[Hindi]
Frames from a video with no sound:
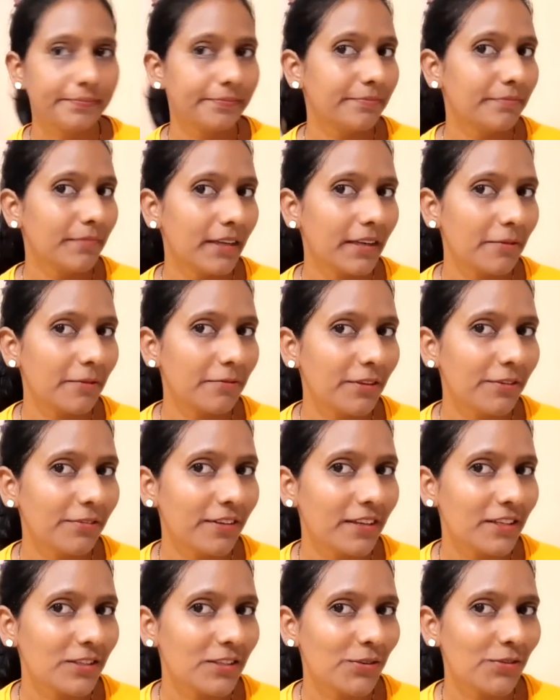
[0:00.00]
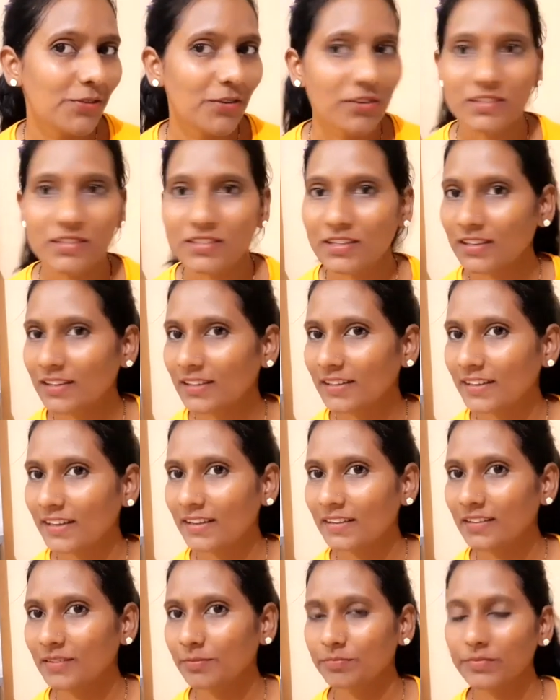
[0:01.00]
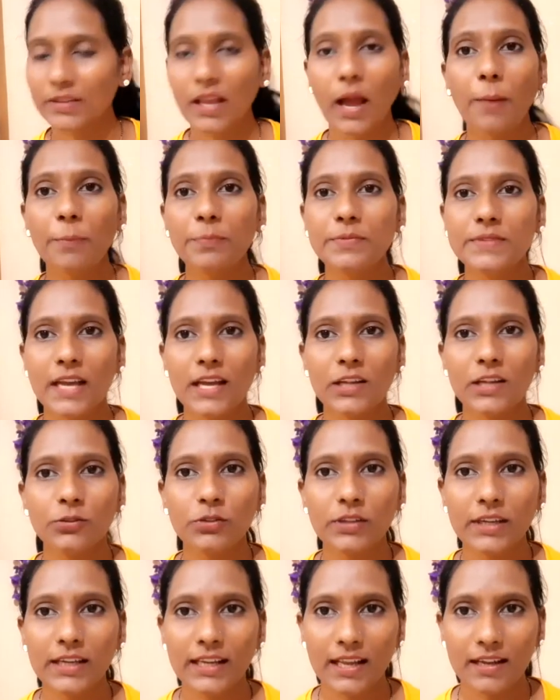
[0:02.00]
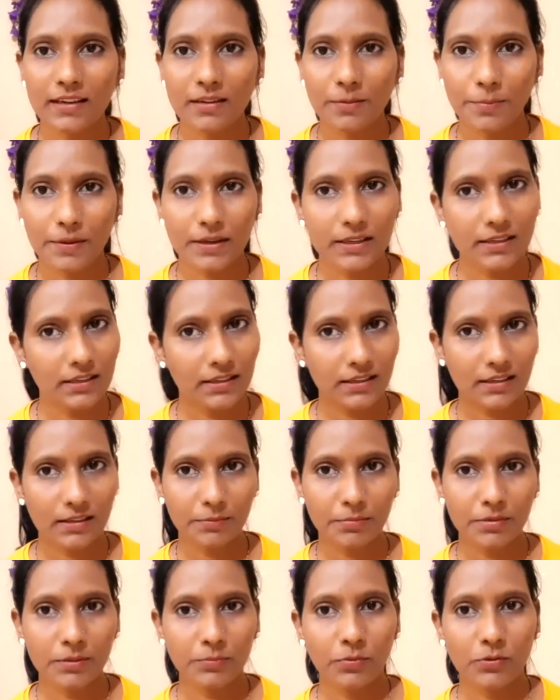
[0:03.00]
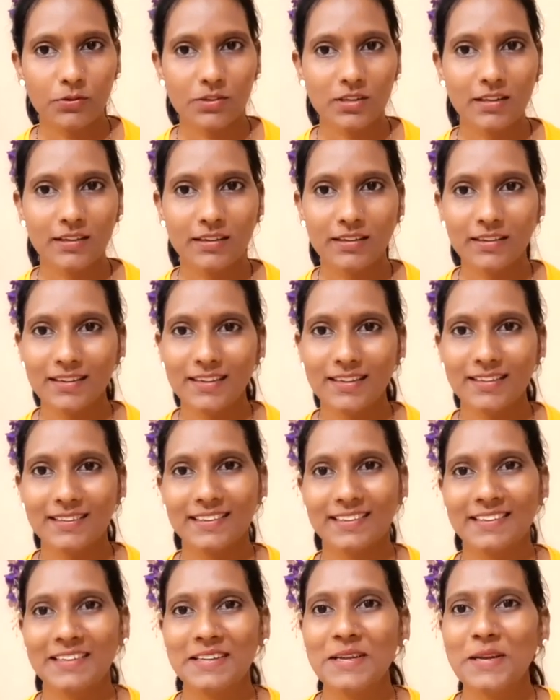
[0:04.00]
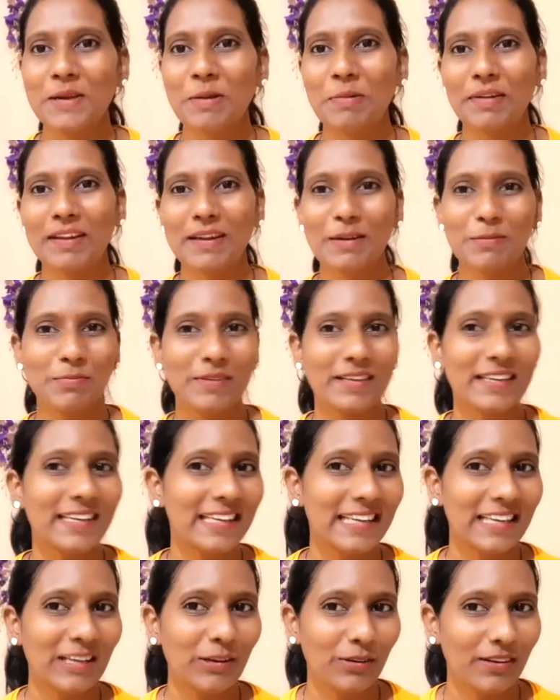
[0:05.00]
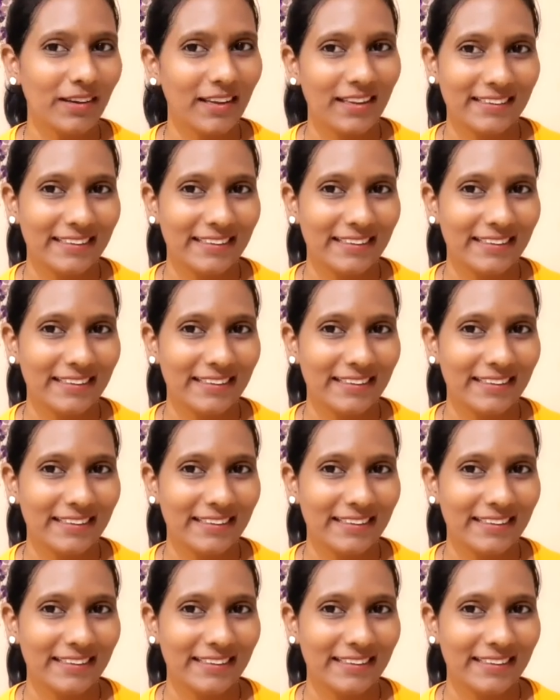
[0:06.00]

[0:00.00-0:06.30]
मैंने अपने फेस को वॉश कर लिया है आप चाहे तो गीला कपड़ा करके भी पोछ लेंगे ये देख मेरे कपड़े गीले हो गए